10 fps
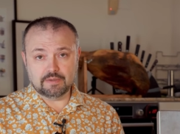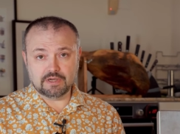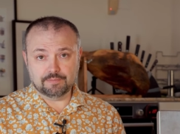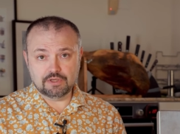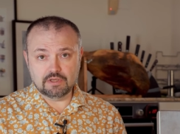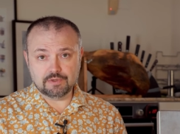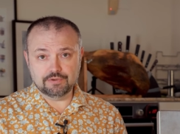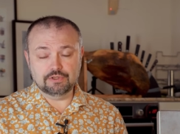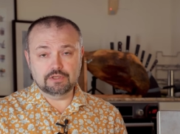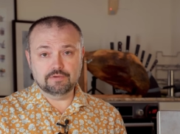этапа копчения
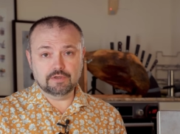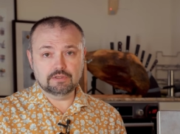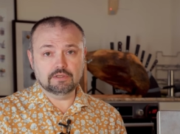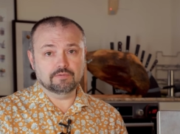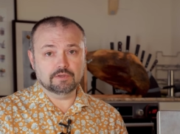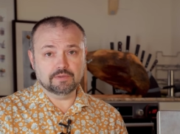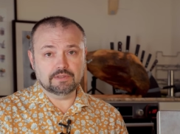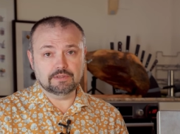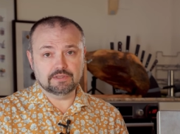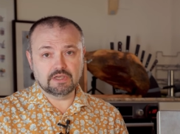проводите или в один, это вы
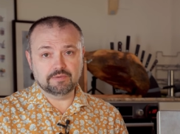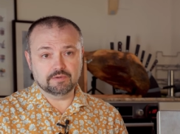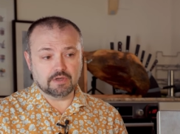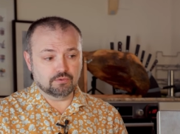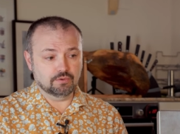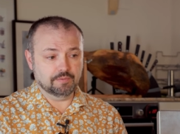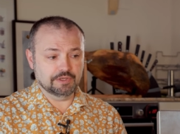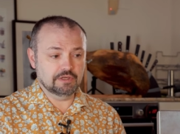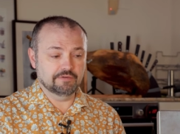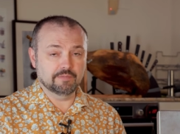смотрите сами, какой по
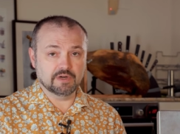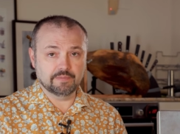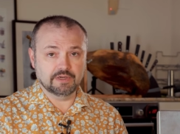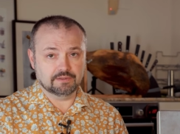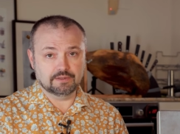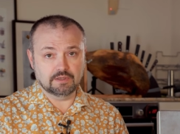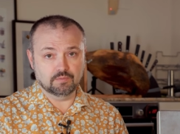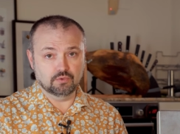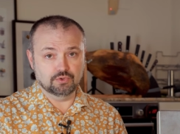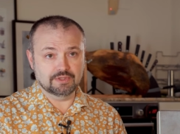силе вам аромат
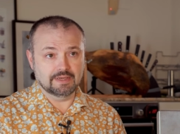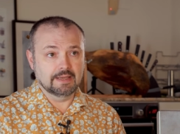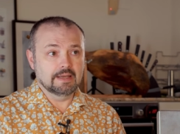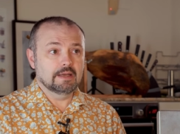требуется.